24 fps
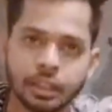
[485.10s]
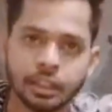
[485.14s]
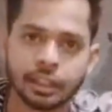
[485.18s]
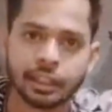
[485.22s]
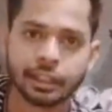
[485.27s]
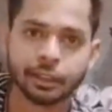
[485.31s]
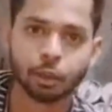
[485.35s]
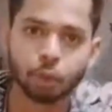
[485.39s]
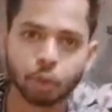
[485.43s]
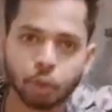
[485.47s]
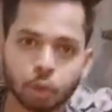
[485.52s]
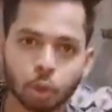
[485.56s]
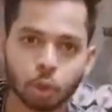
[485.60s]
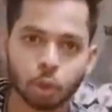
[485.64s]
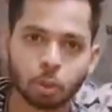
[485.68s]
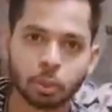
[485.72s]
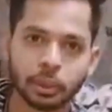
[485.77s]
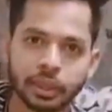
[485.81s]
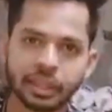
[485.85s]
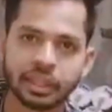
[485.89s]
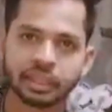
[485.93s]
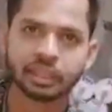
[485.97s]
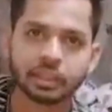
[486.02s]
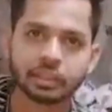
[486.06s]
ये नौ सौ रुपये
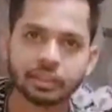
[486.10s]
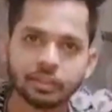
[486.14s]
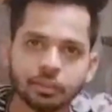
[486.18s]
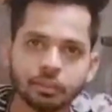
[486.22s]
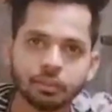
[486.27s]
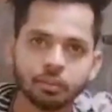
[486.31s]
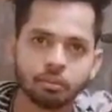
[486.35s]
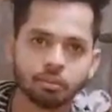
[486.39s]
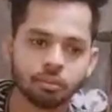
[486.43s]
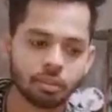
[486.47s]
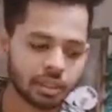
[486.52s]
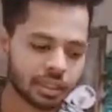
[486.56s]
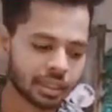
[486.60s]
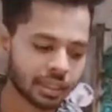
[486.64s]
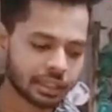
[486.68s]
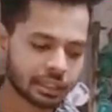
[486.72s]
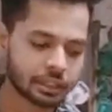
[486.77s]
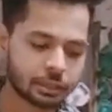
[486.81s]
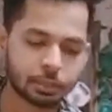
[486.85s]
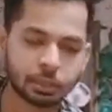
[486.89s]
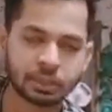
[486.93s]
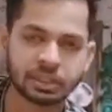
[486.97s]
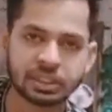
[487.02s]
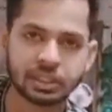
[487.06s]
की मैदानी
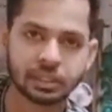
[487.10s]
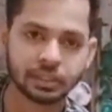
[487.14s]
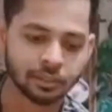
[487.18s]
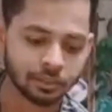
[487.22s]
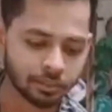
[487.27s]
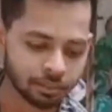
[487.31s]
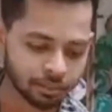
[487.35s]
स्पेशल